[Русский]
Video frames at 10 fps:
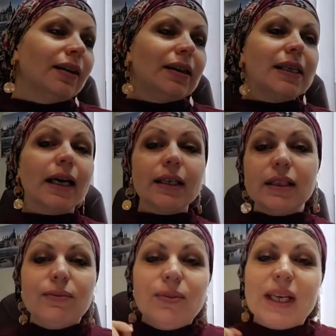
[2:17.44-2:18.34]
И они
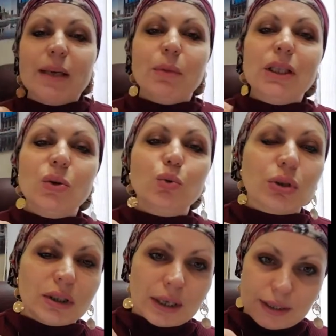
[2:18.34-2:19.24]
две
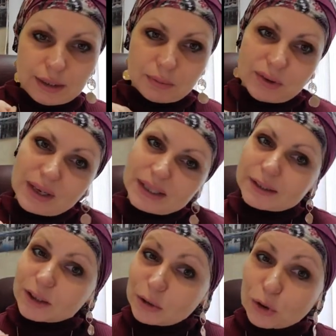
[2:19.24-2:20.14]
минуты тратят буквально
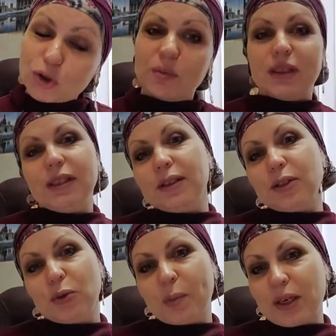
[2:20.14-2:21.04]
на то, чтобы сделать
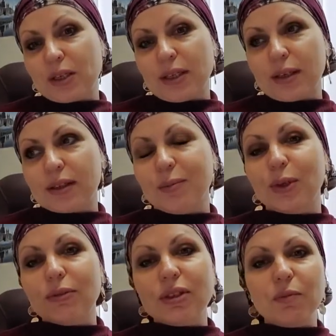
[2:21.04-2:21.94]
это упражнение. Тем
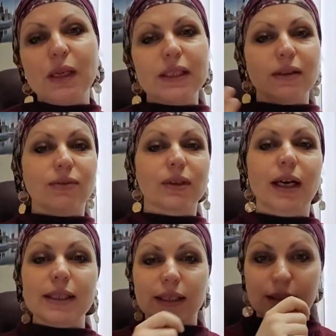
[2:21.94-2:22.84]
более все вместе, в
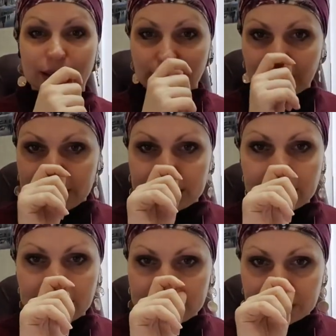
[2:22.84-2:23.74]
классе и так далее.
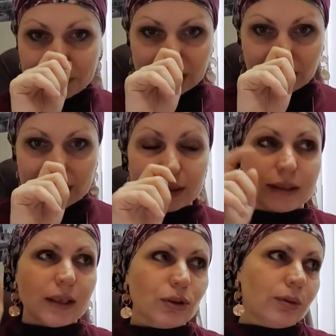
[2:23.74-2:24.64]
Да? Это первый вариант,
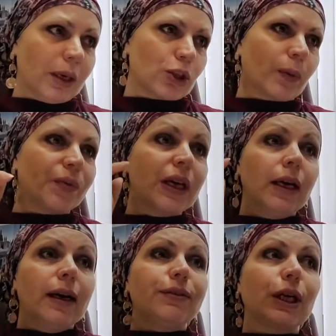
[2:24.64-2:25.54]
когда я дают домашку.
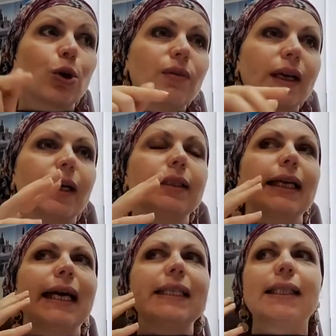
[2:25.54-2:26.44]
Второй вариант –
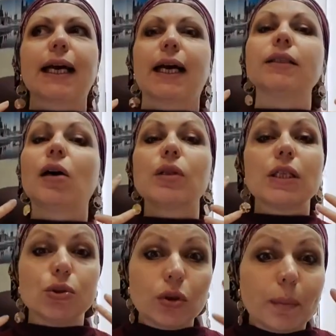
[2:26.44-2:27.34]
это когда у
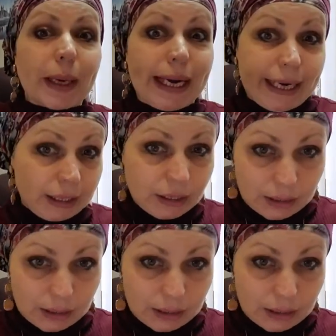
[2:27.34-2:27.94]
нас идет проект.